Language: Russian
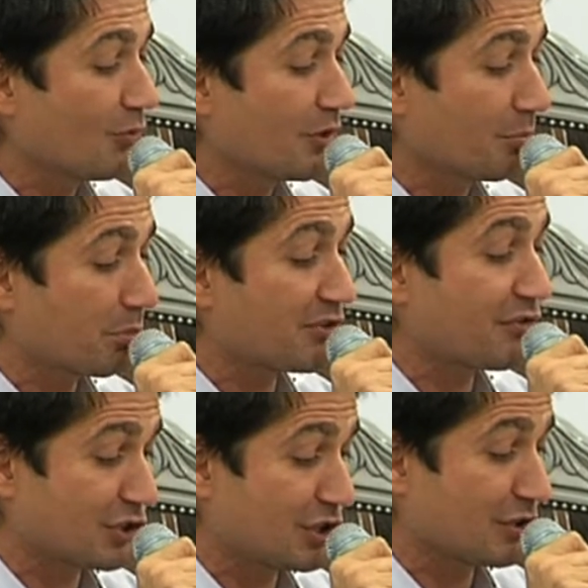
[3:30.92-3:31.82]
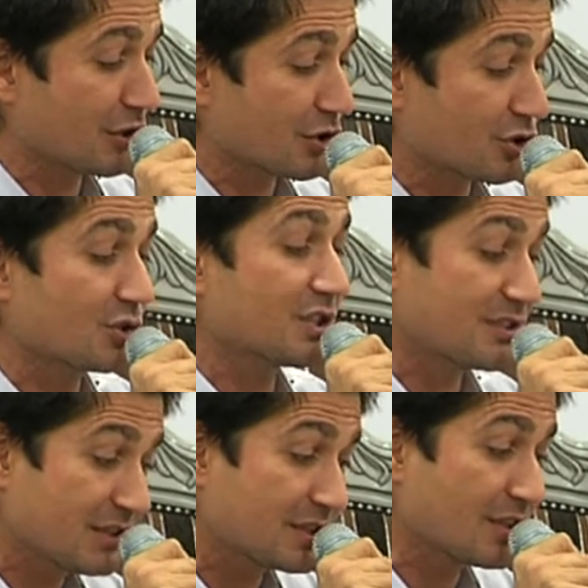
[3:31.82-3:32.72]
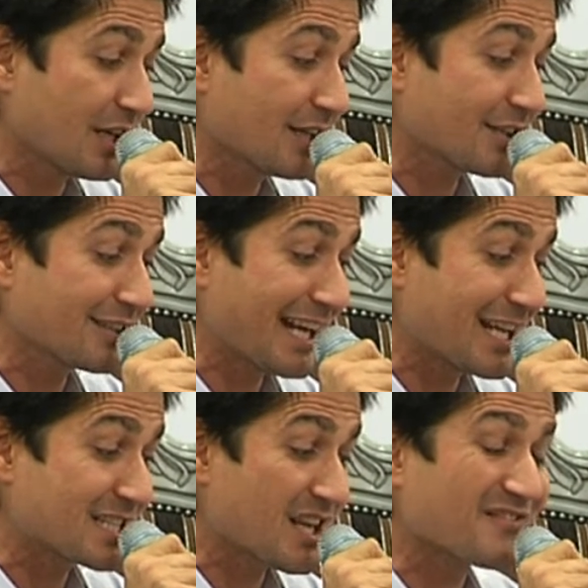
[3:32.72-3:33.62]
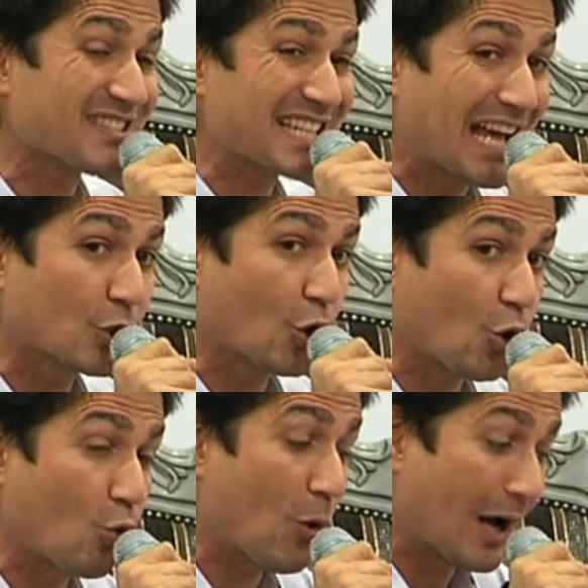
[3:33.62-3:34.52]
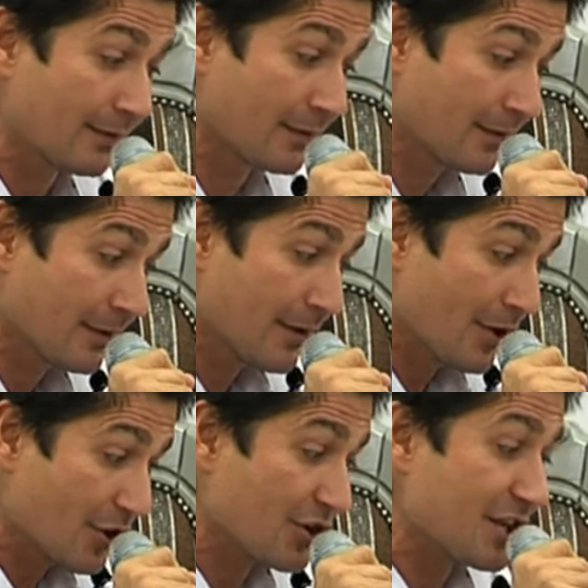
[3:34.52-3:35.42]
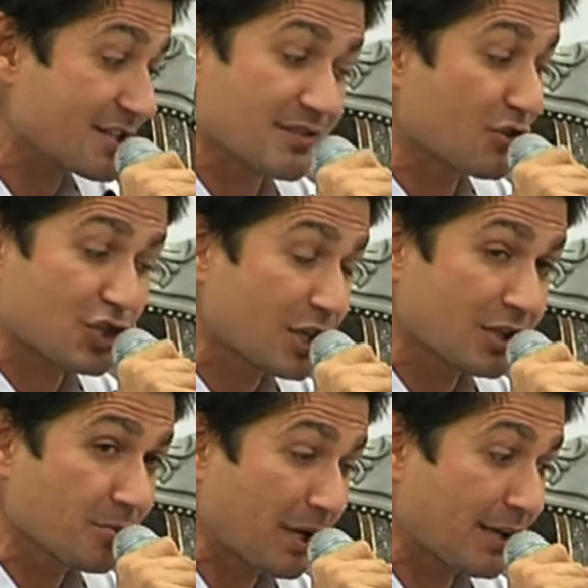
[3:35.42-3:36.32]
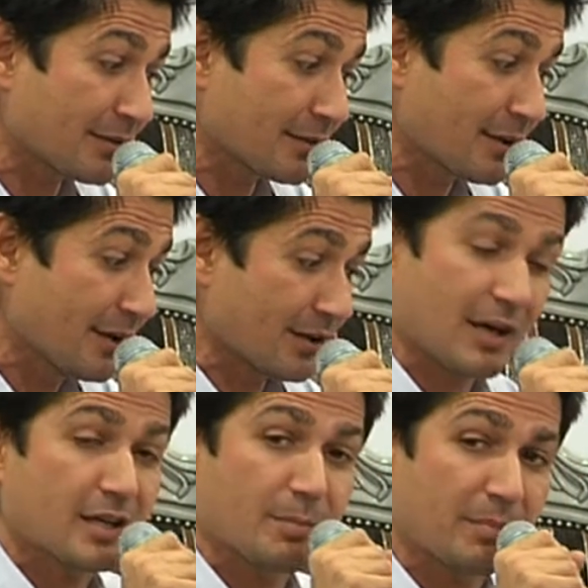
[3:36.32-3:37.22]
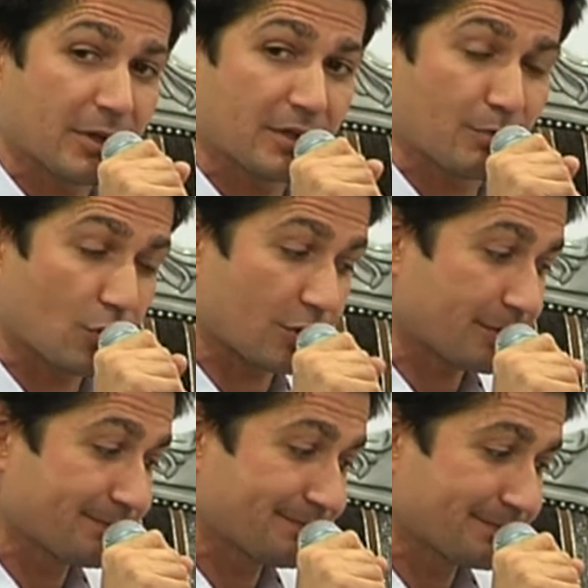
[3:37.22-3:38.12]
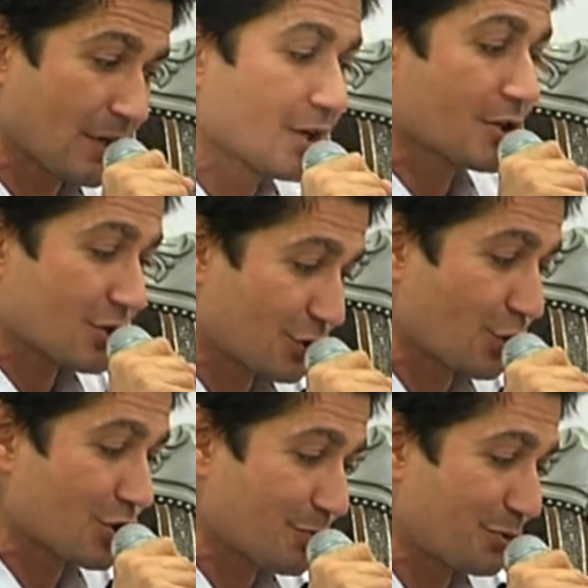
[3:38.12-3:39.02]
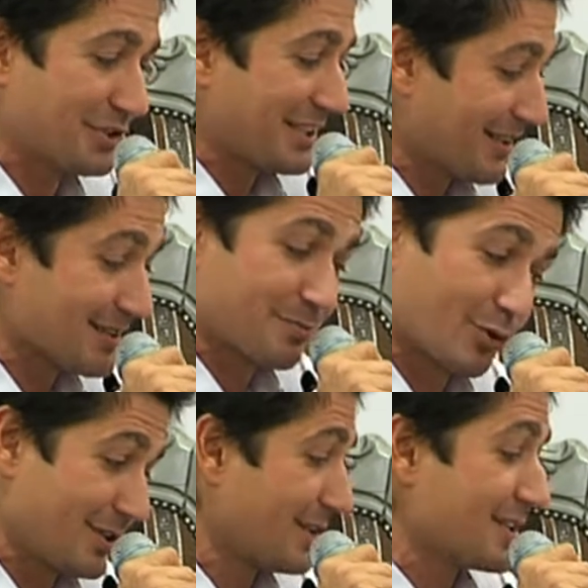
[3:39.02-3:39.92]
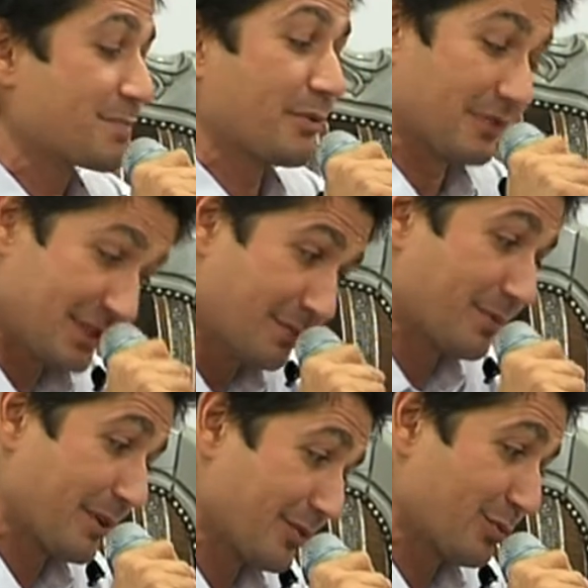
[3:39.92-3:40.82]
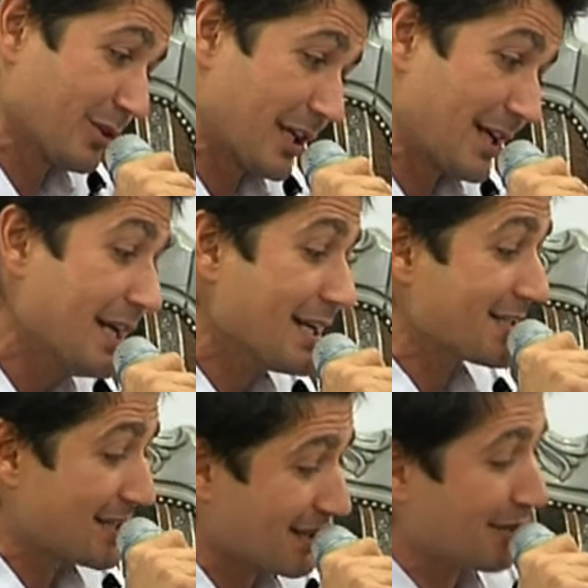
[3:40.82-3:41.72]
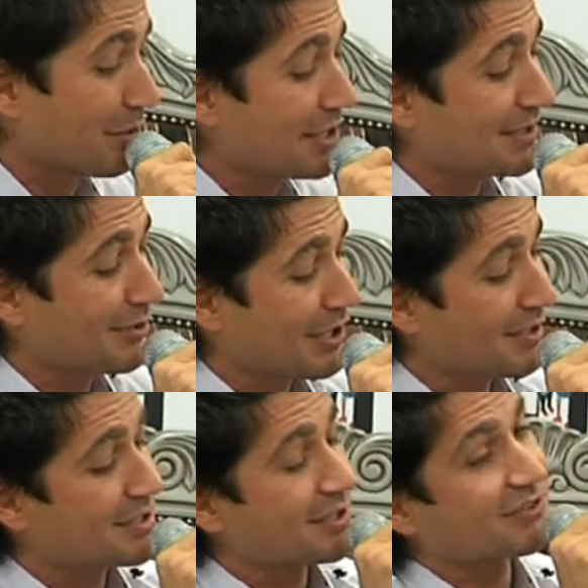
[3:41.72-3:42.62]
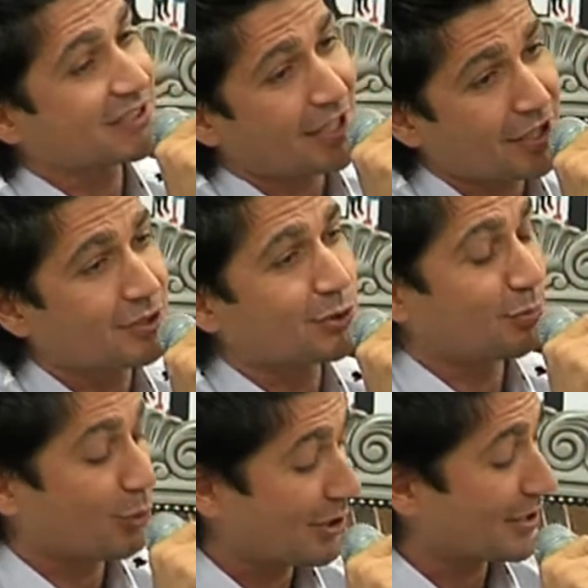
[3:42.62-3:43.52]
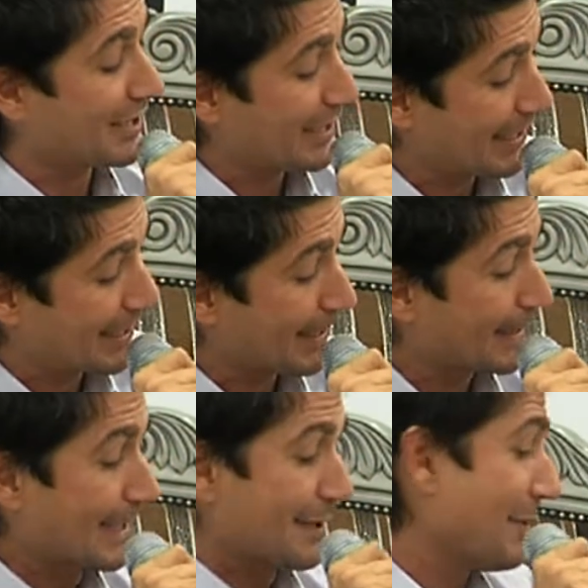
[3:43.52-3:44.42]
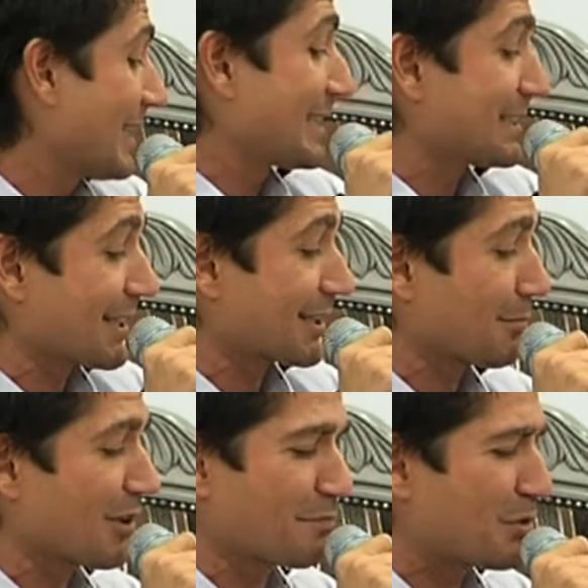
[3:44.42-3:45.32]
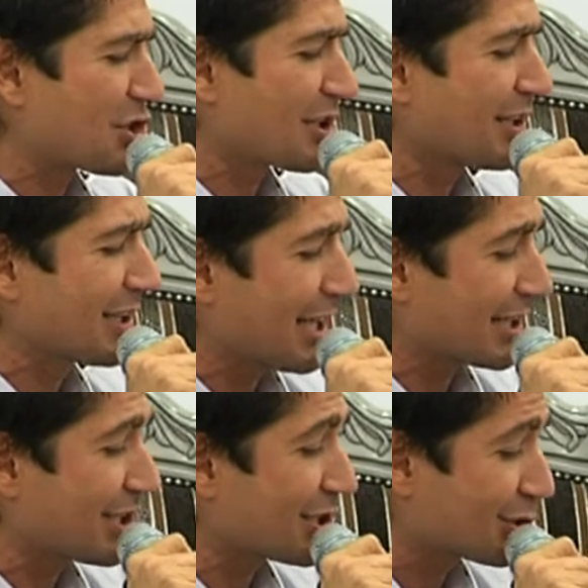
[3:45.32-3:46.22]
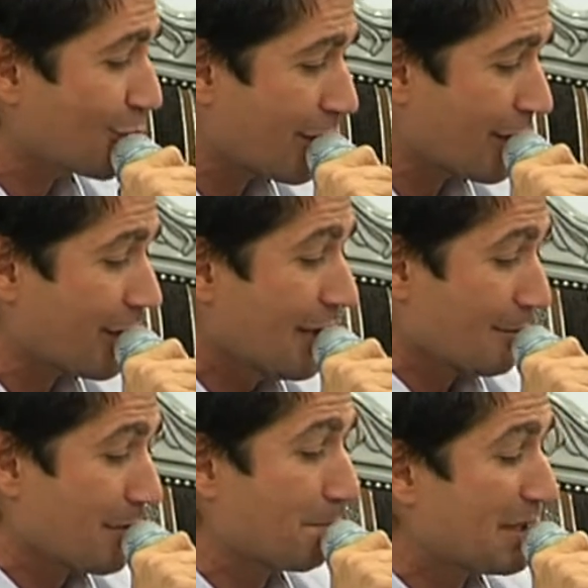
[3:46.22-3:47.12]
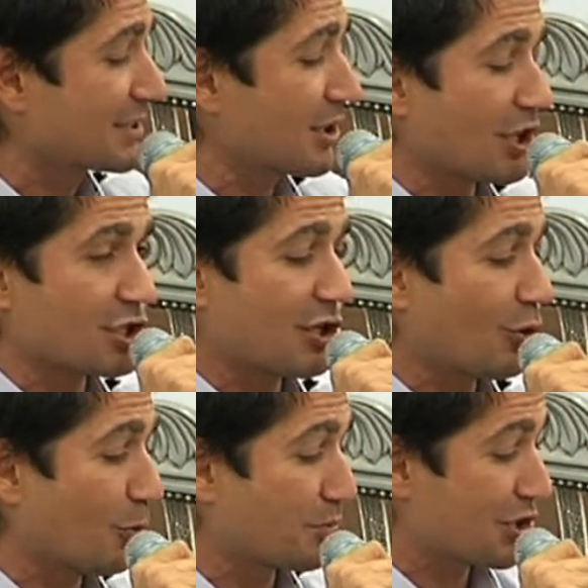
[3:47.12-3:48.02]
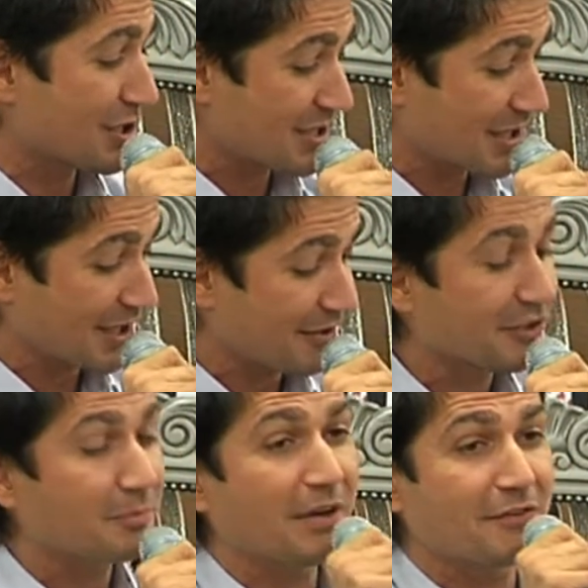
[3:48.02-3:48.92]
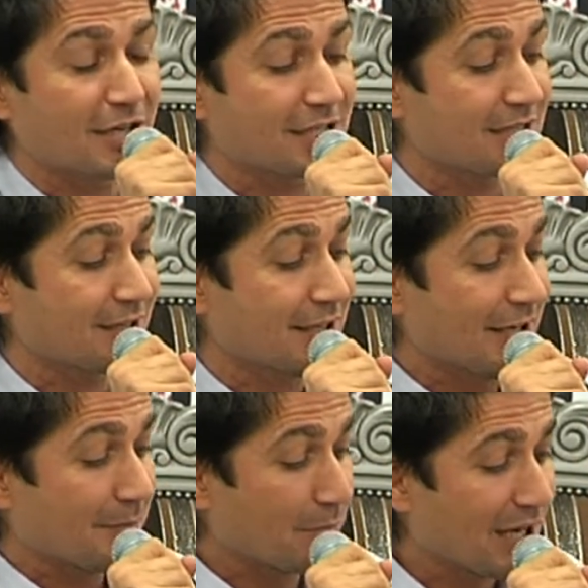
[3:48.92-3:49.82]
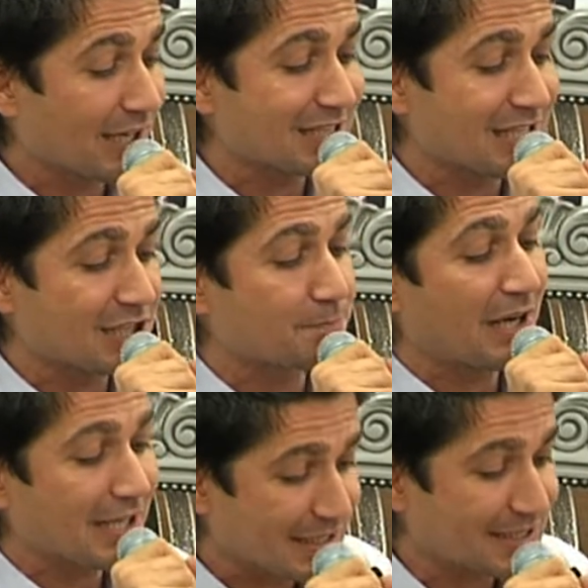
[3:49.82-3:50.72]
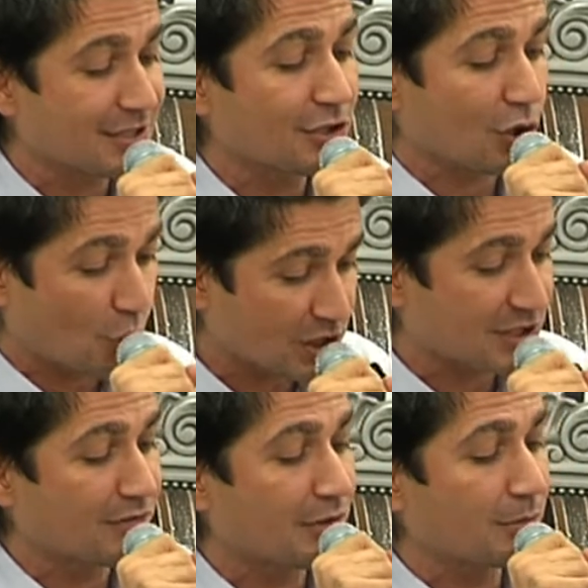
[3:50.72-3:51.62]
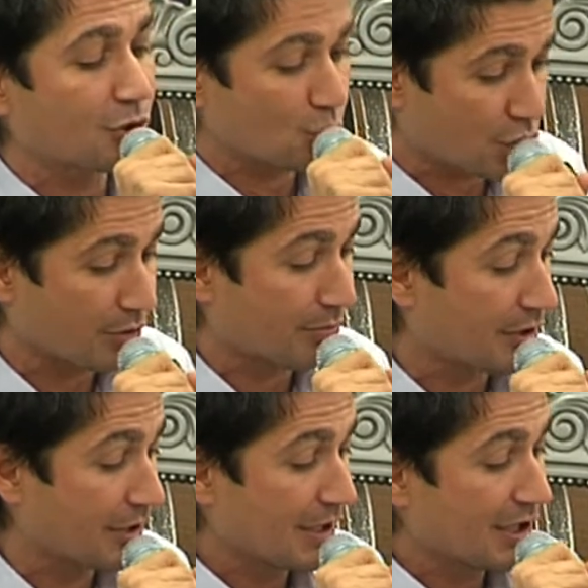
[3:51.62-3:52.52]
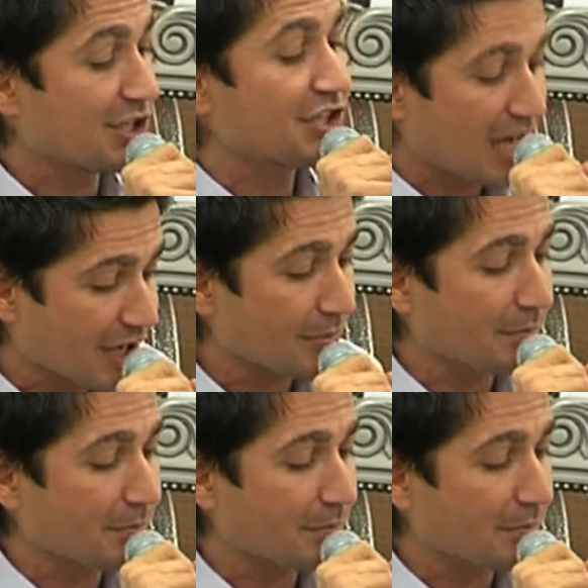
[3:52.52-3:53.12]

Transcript: увы, подтвердила, что действительно этот рейс в Сан-Хуан, и ей совершенно непонятно, как я попал на борт. «Что ж, пути Господни неисповедимы», — подумал я, и с этой мыслью я летел в столицу Пуэрто-Рико. Моя соседка была впечатлена этой историей, мы быстро нашли общий язык, и вы не поверите, мы оказались поистине родственными душами и ярыми